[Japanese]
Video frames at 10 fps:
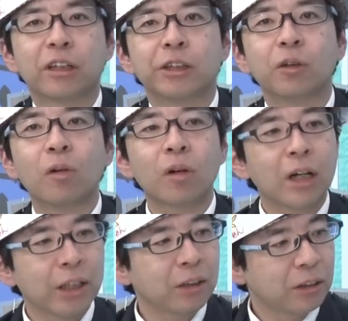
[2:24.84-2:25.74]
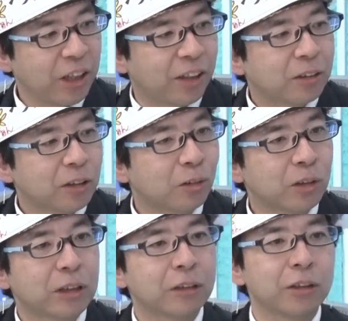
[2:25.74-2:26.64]
なんか妖怪って
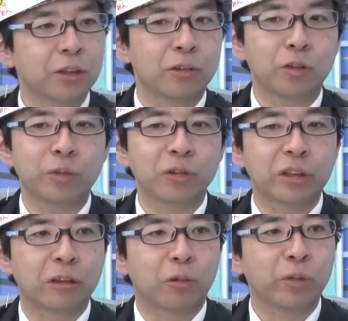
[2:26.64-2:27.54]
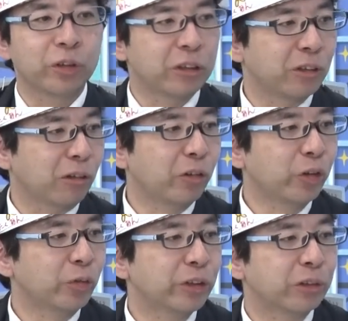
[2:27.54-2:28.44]
創作上のものだと思ってる人が多
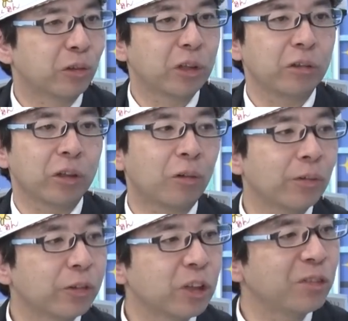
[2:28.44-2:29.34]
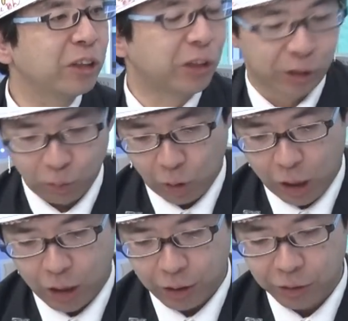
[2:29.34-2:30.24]
いと思うんですけど、時々本当に見る人人
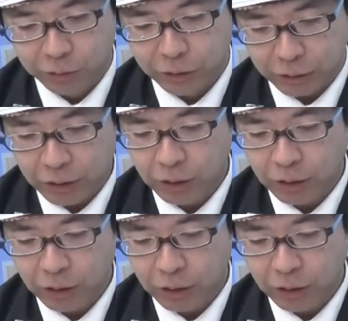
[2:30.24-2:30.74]
がいるんです